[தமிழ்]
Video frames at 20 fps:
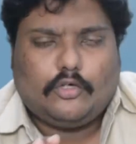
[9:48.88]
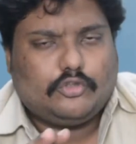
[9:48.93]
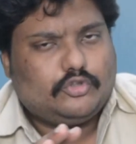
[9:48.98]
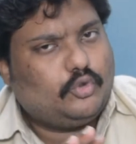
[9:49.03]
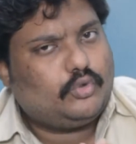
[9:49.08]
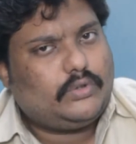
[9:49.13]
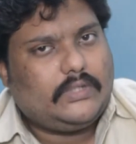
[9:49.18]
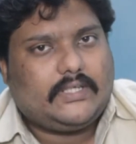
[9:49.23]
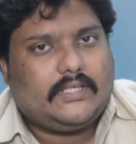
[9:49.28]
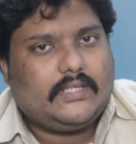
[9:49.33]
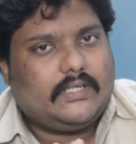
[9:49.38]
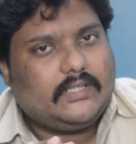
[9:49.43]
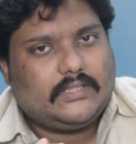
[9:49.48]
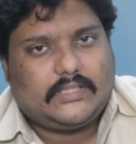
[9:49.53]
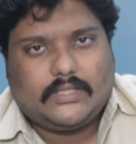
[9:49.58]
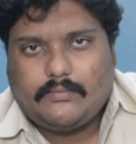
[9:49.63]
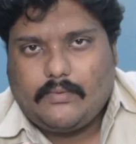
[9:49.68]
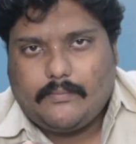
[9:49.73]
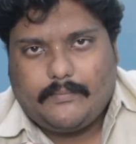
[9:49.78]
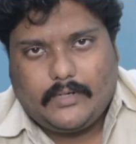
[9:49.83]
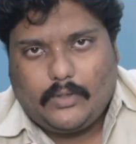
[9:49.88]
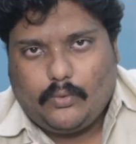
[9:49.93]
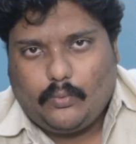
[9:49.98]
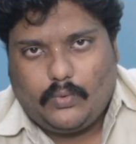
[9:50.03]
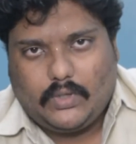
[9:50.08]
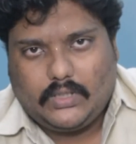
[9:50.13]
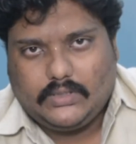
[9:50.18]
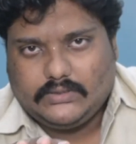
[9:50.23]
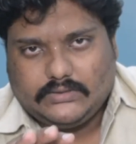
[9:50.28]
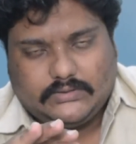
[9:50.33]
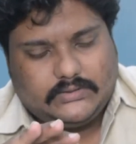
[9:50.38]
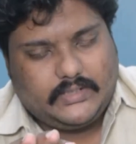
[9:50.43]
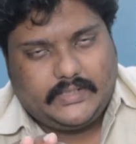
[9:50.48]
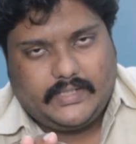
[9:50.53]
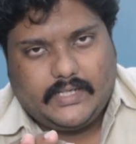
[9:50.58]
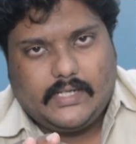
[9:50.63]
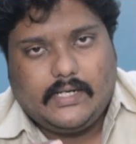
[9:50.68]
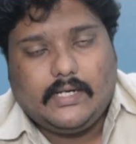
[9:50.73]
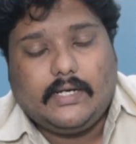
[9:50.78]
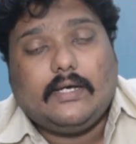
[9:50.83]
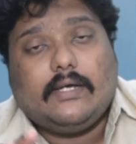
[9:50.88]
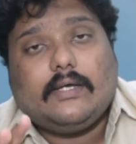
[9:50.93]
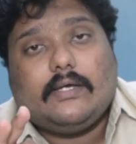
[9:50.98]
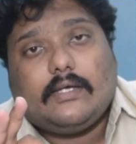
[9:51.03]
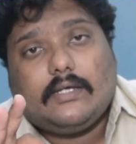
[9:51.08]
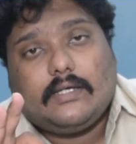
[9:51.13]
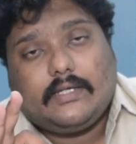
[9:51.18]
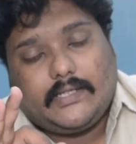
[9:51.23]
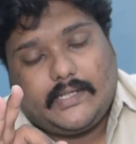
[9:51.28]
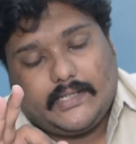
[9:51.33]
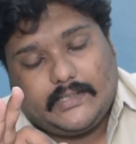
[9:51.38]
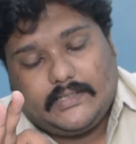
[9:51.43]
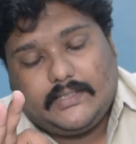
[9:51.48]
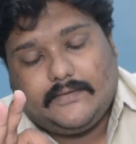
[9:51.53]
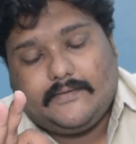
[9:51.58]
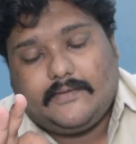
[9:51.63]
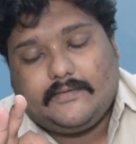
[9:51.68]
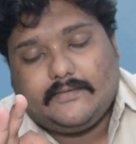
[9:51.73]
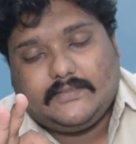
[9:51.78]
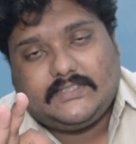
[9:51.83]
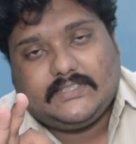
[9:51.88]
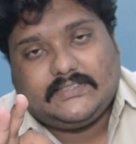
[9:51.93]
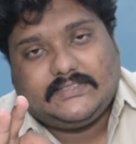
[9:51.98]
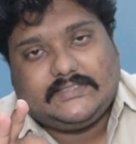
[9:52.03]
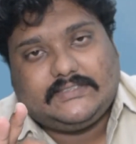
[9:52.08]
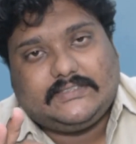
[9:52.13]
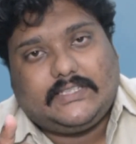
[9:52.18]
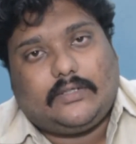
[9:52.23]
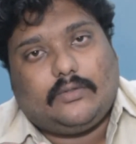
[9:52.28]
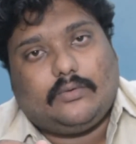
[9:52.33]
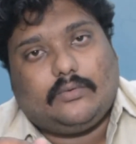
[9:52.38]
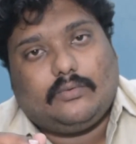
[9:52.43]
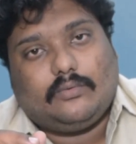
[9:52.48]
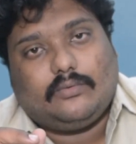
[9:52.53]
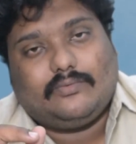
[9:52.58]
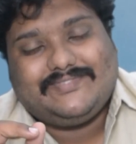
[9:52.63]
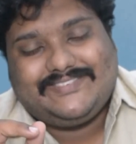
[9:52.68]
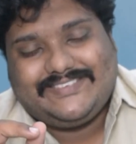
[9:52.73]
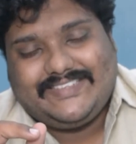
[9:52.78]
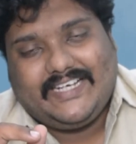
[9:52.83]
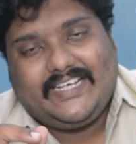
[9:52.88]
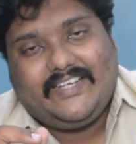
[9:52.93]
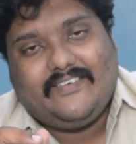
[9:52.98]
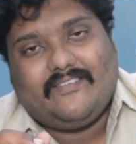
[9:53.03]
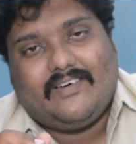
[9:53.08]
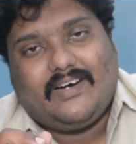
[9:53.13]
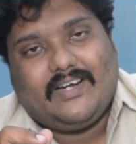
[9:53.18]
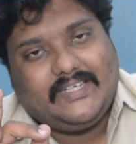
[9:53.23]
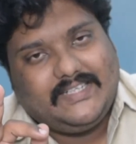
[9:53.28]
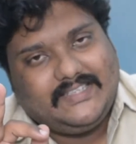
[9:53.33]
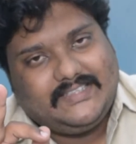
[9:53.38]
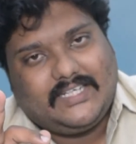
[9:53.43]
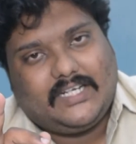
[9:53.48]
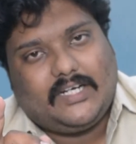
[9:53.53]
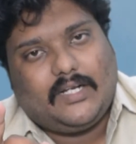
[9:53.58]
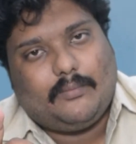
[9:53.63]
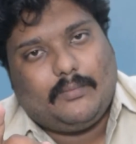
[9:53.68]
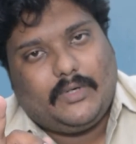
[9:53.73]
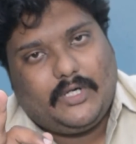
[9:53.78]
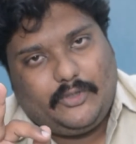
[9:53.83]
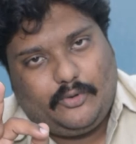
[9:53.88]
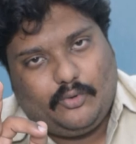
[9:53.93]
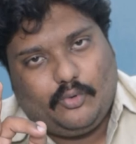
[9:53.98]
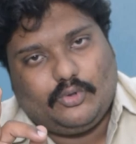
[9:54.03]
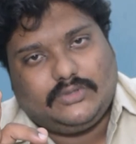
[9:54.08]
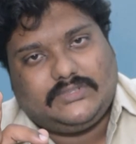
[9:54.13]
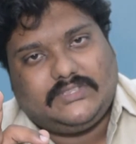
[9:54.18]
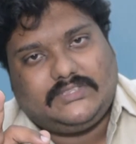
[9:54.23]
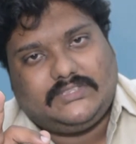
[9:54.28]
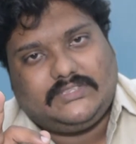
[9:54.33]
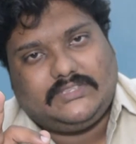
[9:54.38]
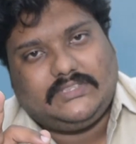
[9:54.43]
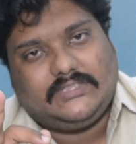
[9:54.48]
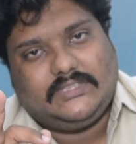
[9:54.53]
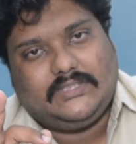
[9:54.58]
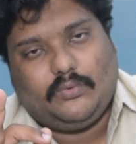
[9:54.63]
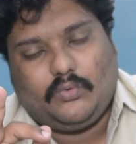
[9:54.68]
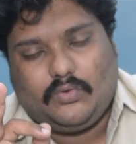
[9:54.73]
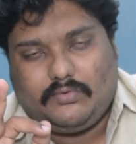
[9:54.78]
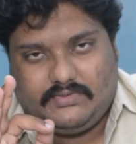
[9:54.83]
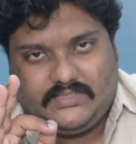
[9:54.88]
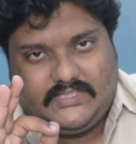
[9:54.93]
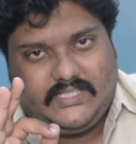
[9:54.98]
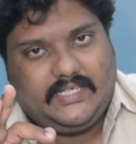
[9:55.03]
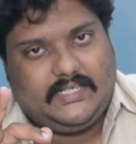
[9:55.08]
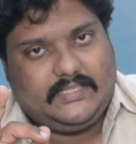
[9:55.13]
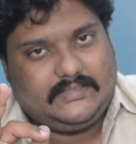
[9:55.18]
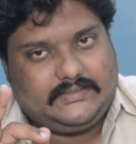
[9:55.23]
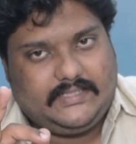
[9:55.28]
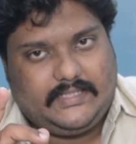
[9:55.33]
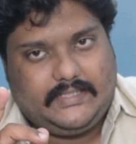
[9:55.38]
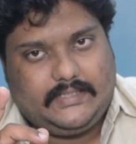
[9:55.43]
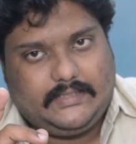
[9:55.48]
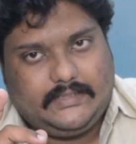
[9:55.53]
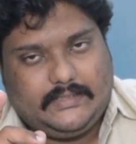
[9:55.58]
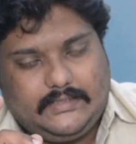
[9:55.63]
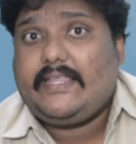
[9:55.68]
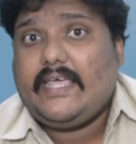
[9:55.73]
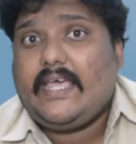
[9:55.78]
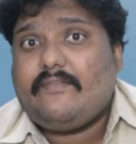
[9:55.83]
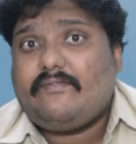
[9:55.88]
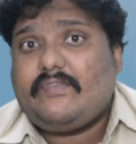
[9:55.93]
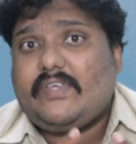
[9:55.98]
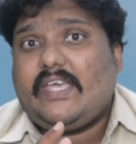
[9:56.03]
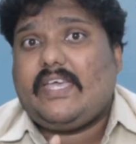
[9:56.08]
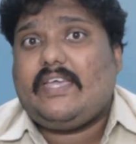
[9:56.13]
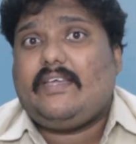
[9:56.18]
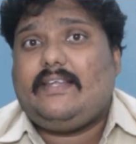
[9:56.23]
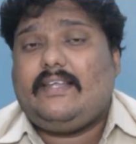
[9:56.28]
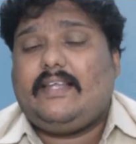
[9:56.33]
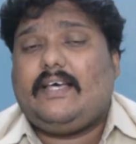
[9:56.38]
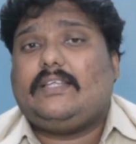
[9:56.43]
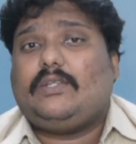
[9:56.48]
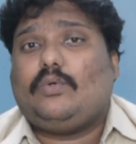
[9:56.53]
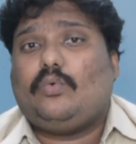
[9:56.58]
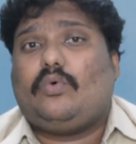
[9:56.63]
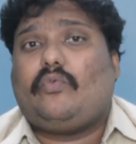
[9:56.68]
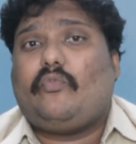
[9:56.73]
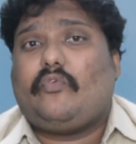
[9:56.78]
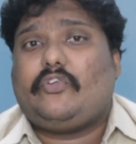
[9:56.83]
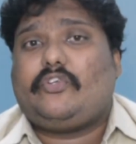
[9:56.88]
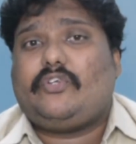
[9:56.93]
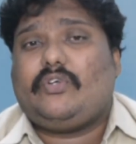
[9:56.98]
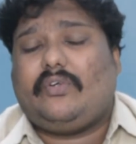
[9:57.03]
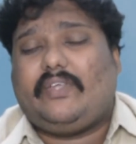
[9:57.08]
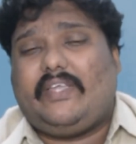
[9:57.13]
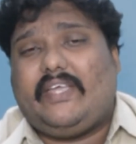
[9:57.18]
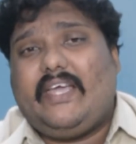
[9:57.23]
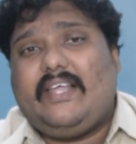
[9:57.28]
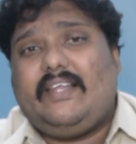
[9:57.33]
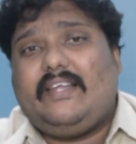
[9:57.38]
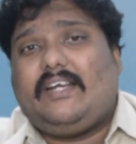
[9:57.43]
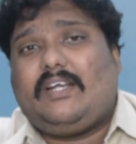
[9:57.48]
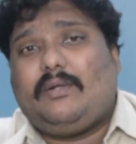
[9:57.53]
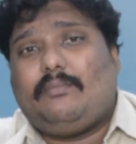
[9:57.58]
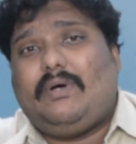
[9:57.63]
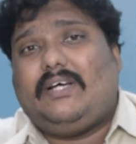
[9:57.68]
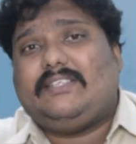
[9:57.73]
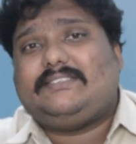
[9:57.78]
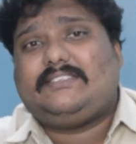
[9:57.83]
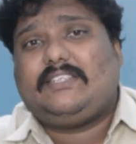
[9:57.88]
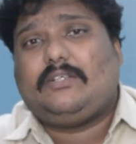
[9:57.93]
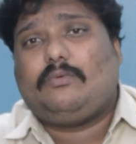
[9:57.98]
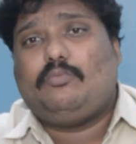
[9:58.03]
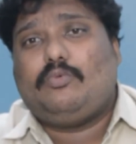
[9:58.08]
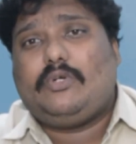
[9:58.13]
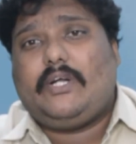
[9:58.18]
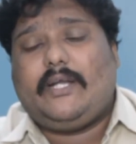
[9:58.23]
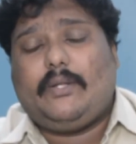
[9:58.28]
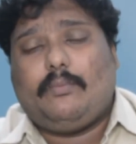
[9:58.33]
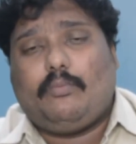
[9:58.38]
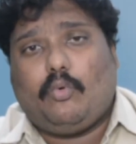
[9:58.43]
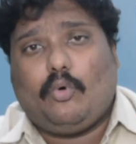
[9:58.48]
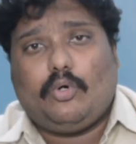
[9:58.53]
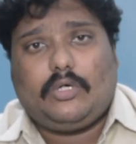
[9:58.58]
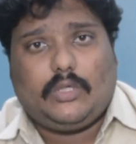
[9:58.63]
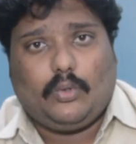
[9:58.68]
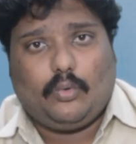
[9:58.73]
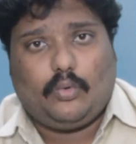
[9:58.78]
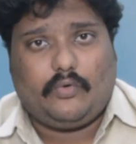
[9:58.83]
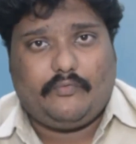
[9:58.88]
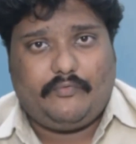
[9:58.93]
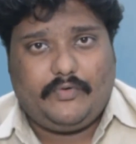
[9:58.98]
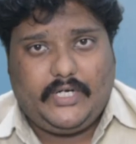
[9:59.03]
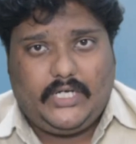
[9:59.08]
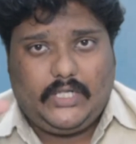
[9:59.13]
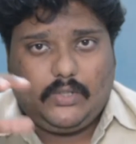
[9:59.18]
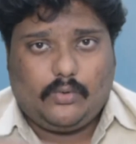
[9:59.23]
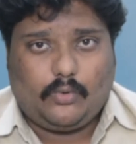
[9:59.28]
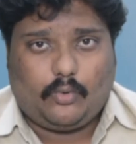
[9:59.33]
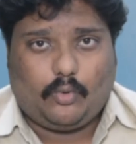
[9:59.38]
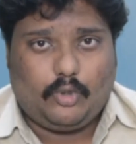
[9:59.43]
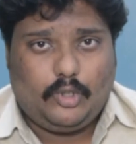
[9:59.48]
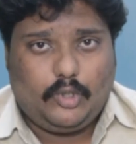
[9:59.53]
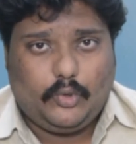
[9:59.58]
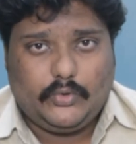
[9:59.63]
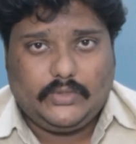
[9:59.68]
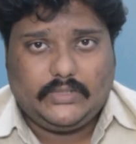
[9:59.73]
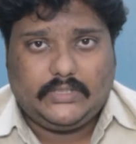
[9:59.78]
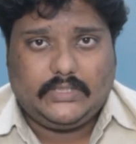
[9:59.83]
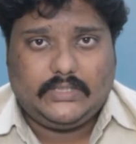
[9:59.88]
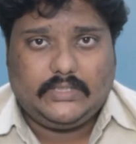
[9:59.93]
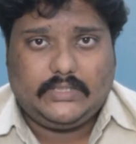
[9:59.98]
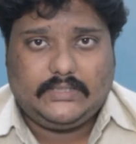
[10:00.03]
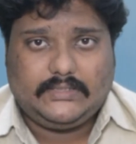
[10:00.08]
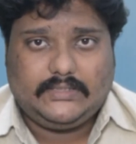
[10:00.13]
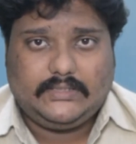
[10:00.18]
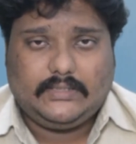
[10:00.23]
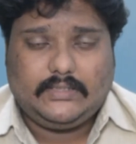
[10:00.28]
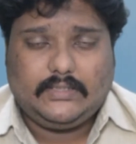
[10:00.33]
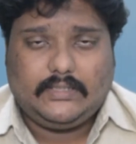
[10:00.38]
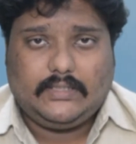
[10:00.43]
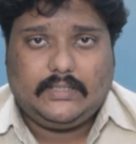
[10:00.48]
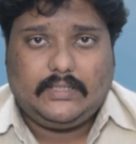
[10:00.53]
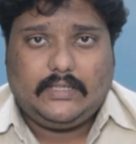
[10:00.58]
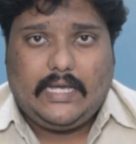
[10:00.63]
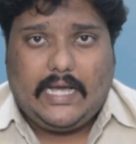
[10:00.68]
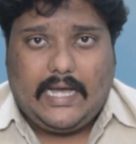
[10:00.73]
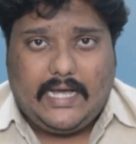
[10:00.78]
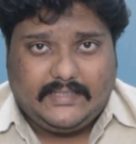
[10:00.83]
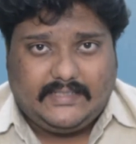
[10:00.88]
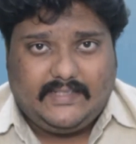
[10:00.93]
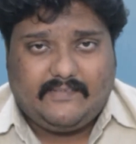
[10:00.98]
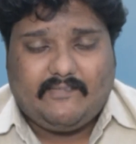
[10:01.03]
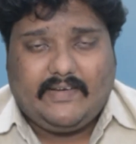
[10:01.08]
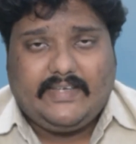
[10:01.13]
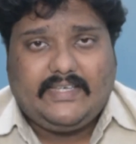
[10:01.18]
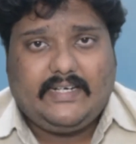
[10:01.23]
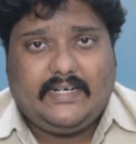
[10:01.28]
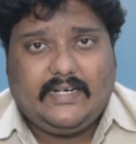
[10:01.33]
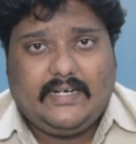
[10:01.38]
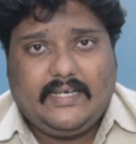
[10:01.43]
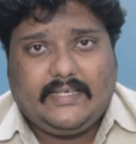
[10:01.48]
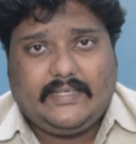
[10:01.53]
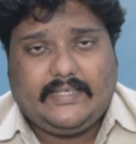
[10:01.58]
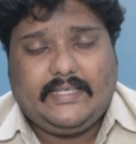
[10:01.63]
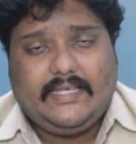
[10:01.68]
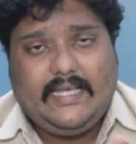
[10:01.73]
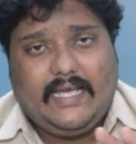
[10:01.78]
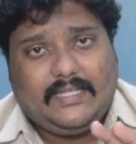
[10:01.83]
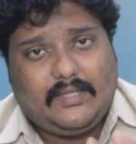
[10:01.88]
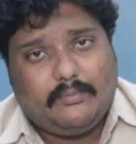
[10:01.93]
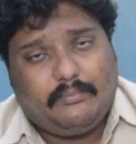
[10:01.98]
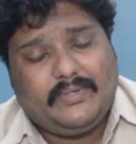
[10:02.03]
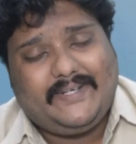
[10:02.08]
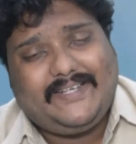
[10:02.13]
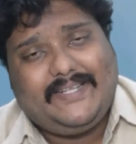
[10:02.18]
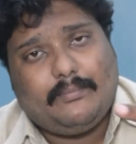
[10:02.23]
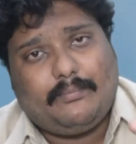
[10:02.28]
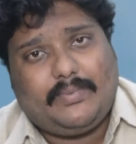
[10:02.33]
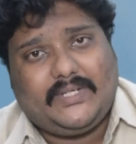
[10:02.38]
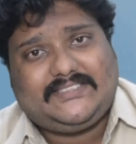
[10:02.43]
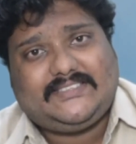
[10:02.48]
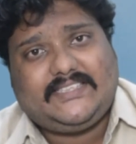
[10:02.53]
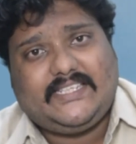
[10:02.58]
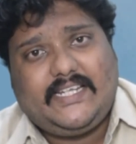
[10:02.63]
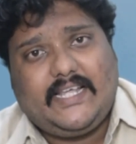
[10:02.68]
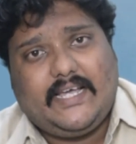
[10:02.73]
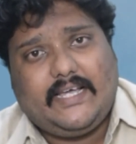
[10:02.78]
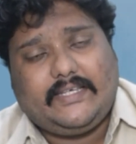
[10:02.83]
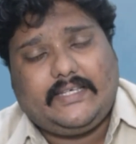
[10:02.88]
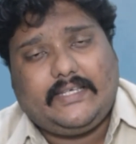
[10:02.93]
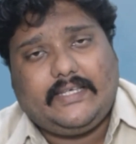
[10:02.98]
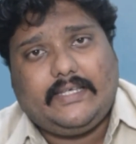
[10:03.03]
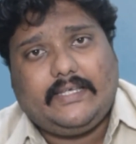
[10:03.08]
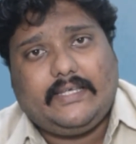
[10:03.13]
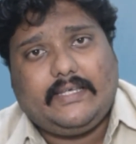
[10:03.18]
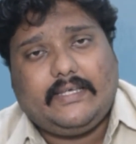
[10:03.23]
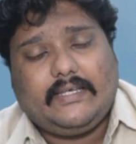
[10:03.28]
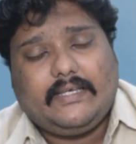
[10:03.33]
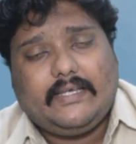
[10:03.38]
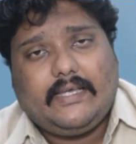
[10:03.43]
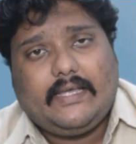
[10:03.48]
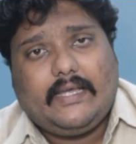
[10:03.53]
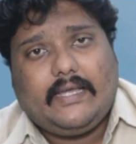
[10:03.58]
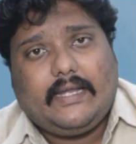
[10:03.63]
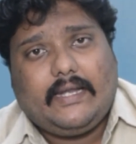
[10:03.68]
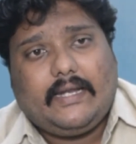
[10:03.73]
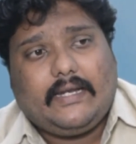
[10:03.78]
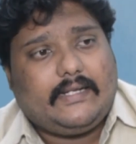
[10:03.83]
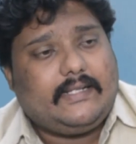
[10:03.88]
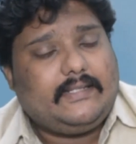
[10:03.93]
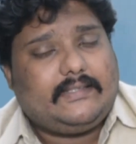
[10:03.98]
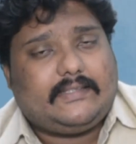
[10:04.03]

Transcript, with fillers: சுத்த கிறுக்குத்தனமாக பண்ணக்கூடாது சரியா எந்த ஒரு விஷயம் செஞ்சாலும் தெளிவாக நிதானமாக யோசித்து ஒரு விஷயங்களை செய்யுங்க தேவையே இல்லாத ஒரு விஷயம் ஏழு எட்டு மாதத்துக்கு முன்னாடி போட்ட ஒரு வீடியோவை கொண்டு வந்து அதை வைரலாக்கி அதை பெரிய பிரச்சனையாக்கி நீ